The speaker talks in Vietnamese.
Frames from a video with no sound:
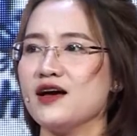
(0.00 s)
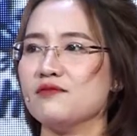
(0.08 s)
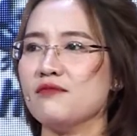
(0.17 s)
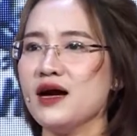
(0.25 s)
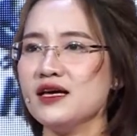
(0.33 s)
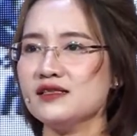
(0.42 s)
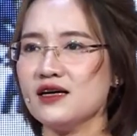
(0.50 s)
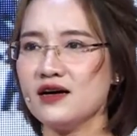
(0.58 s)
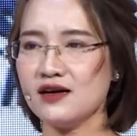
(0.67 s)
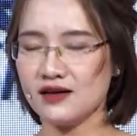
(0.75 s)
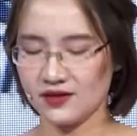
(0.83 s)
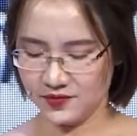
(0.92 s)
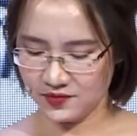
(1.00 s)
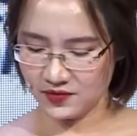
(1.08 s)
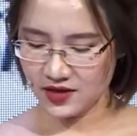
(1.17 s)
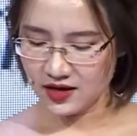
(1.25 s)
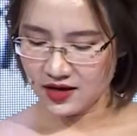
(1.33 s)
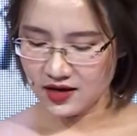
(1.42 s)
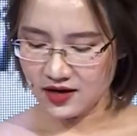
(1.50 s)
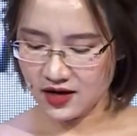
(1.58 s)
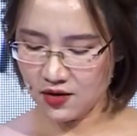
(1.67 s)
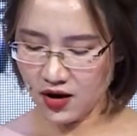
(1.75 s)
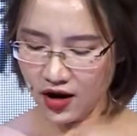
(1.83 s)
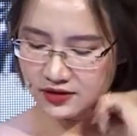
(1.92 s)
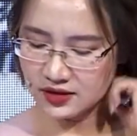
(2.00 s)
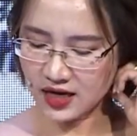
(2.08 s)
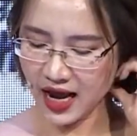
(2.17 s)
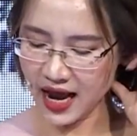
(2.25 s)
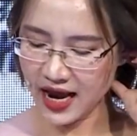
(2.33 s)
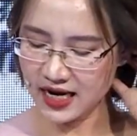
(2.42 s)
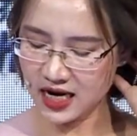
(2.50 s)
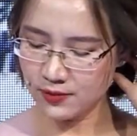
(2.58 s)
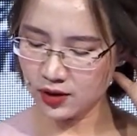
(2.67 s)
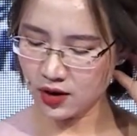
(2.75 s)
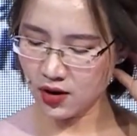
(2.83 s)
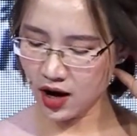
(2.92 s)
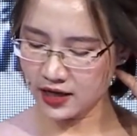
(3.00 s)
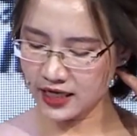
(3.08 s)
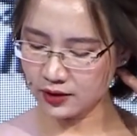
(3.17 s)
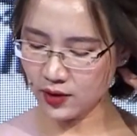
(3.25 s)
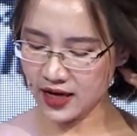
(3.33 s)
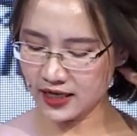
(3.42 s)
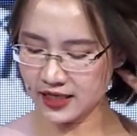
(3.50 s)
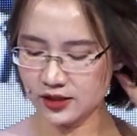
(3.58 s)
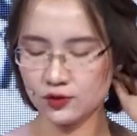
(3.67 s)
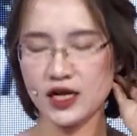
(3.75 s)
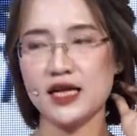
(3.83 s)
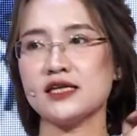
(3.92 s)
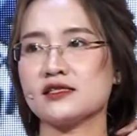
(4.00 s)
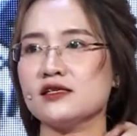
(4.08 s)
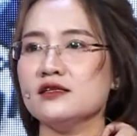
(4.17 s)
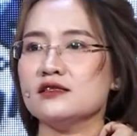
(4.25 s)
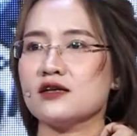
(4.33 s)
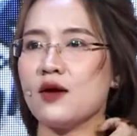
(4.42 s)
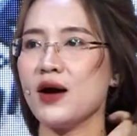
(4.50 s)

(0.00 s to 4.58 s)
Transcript: Bây giờ Câu hỏi thứ hai là một câu hỏi liên quan đến chủ đề lịch sử. Có